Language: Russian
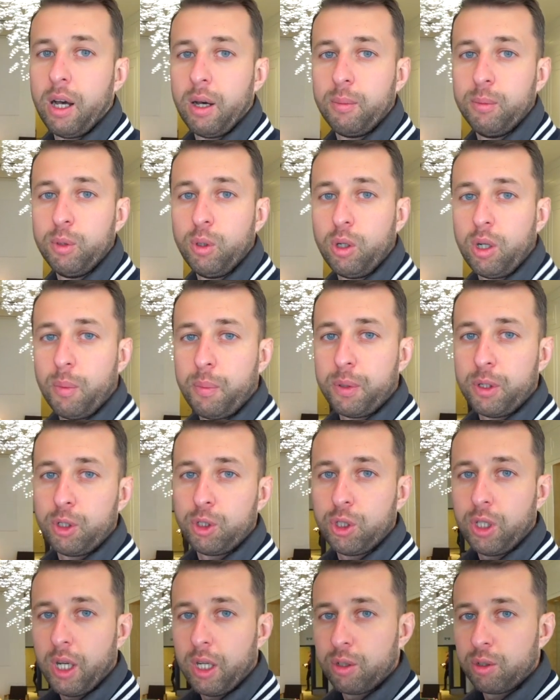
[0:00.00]
А, много
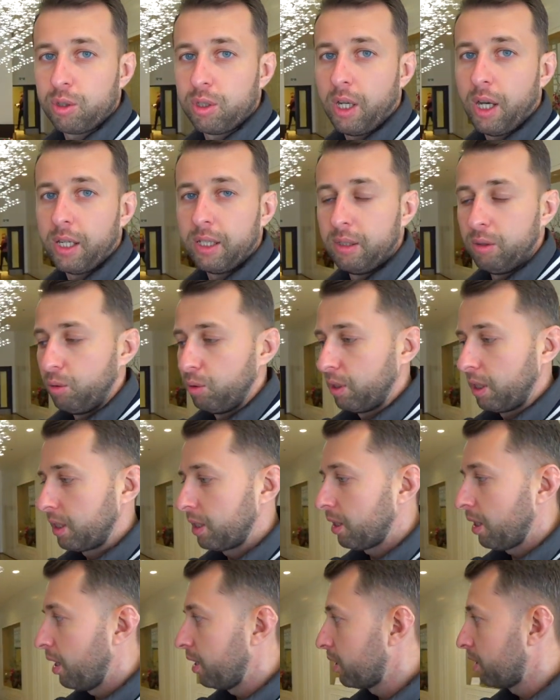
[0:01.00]
приезжают сюда ну,
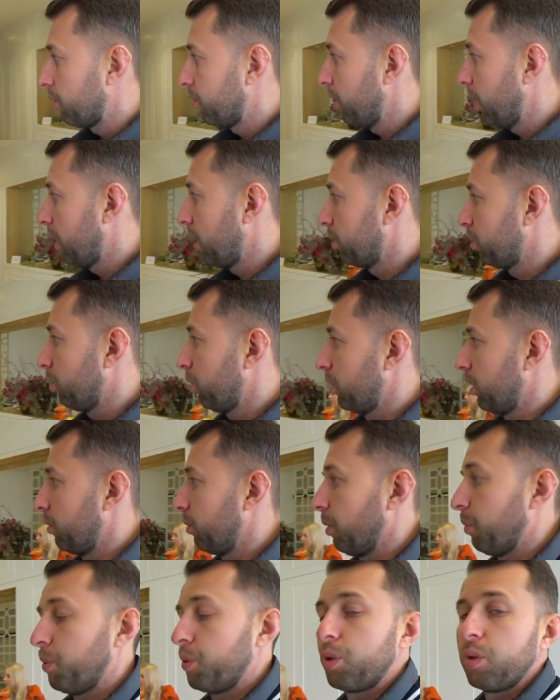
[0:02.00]
иностранцев, да, которые там,
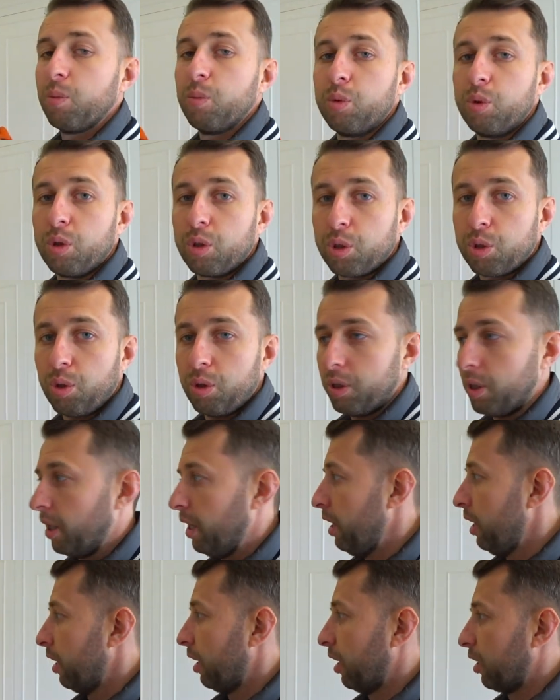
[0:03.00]
допустим, у них жены
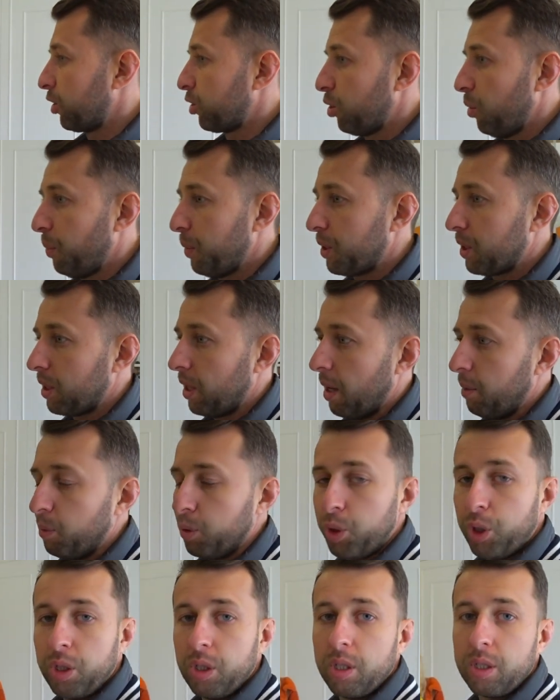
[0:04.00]
а, шопятся, а
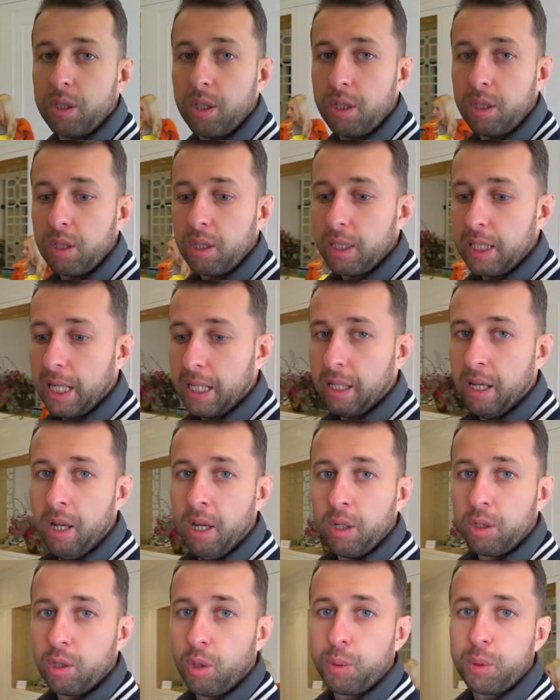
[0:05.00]
мужчины здесь сидят.
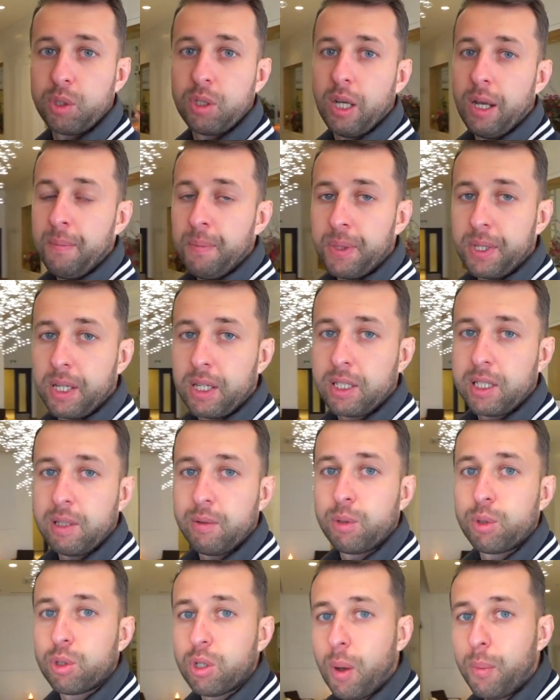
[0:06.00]
Собственно, если
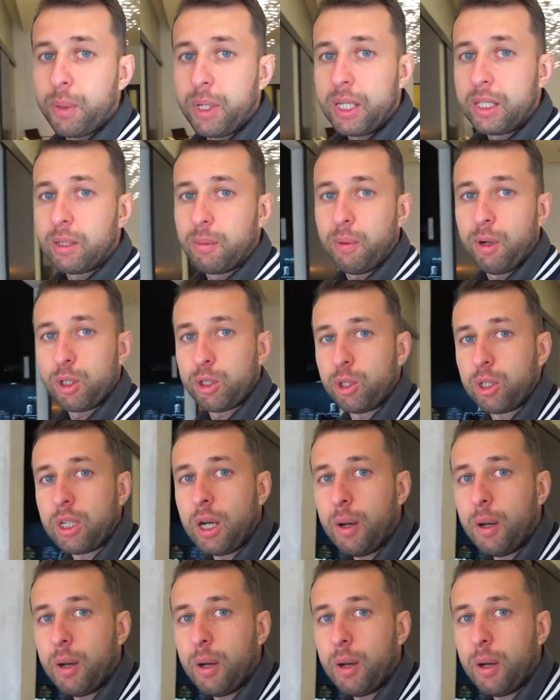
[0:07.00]
вы сюда приедете большой